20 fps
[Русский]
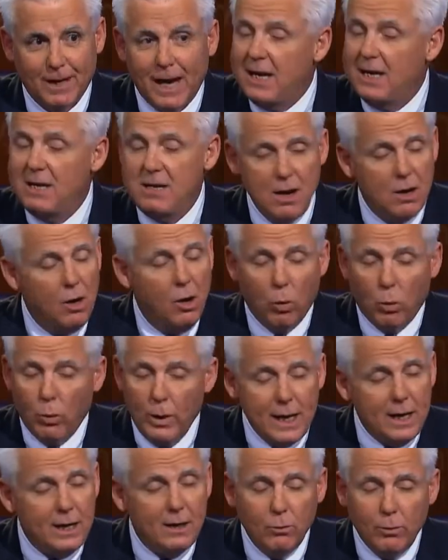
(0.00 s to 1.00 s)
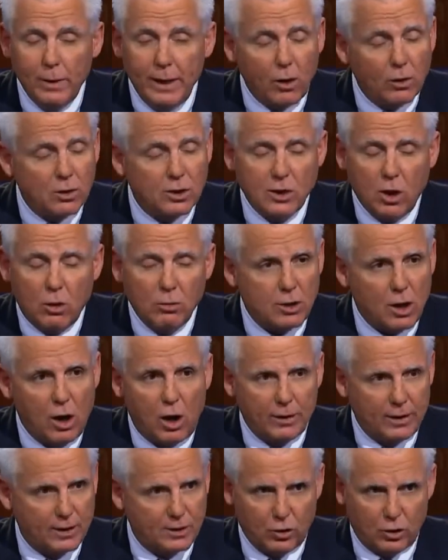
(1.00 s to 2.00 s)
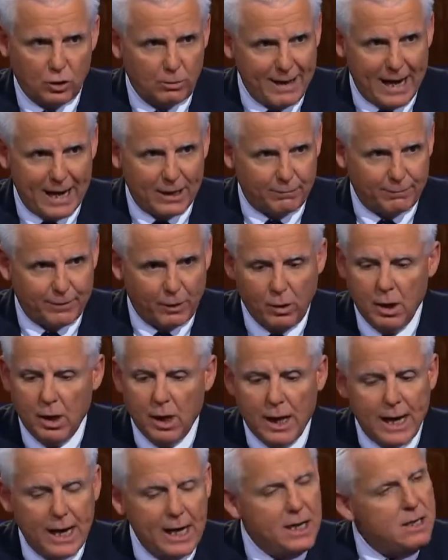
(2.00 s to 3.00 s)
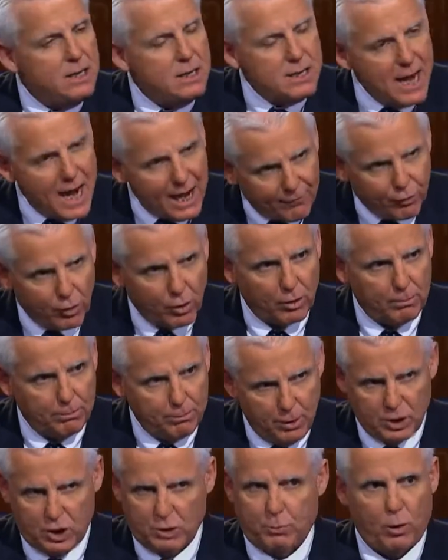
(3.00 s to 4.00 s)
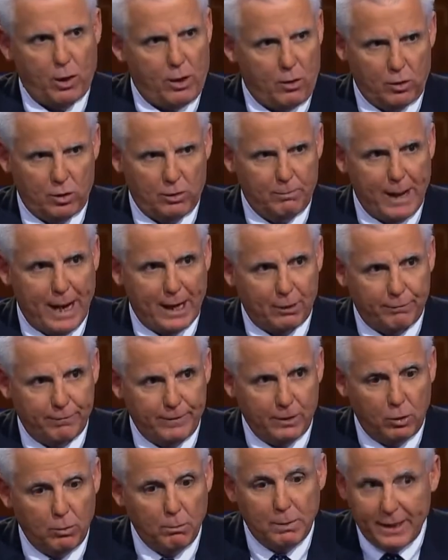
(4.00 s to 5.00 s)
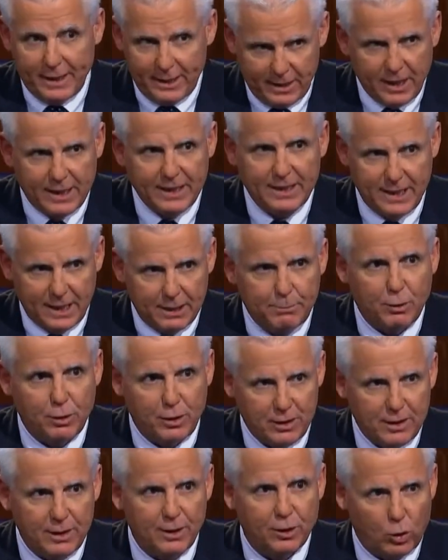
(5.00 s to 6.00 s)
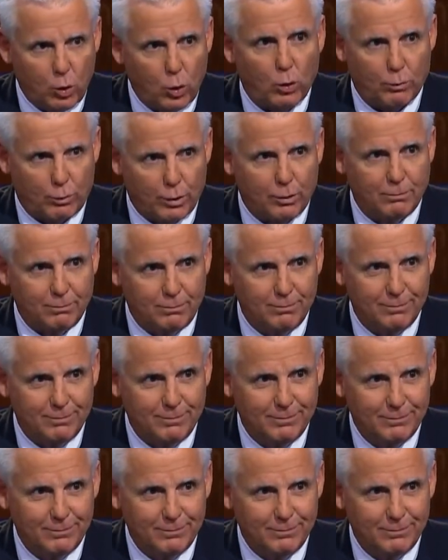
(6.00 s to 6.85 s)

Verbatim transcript: Мы научены, что молитва — это битва. Иисус никогда не говорит о молитве на поле боя, но Он определил